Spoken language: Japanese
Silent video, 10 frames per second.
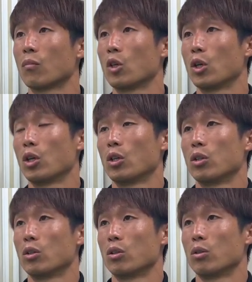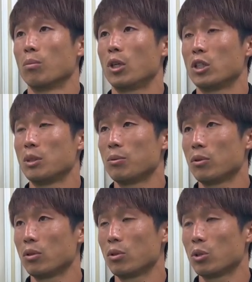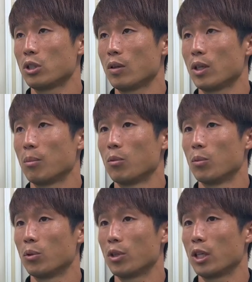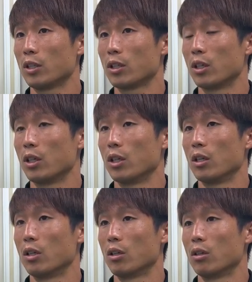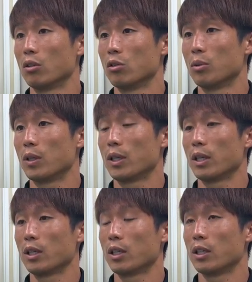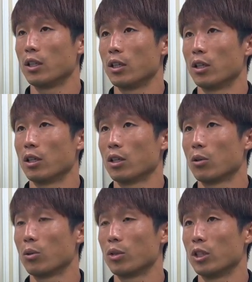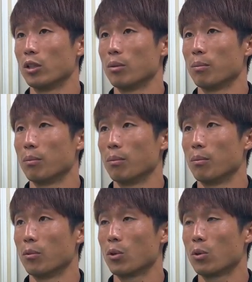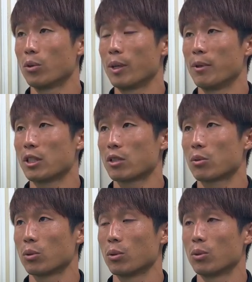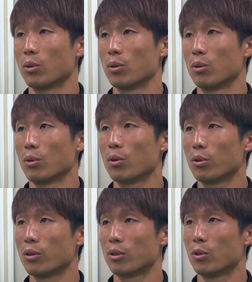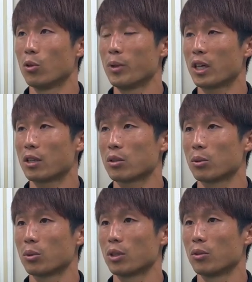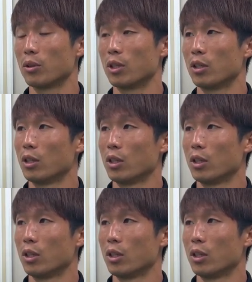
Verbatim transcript: すかまあ自分としてはもうボール入ったら奪われないで、ゴールに、ゴールへ目指すこと、ゴールを脅かすことっていうのは、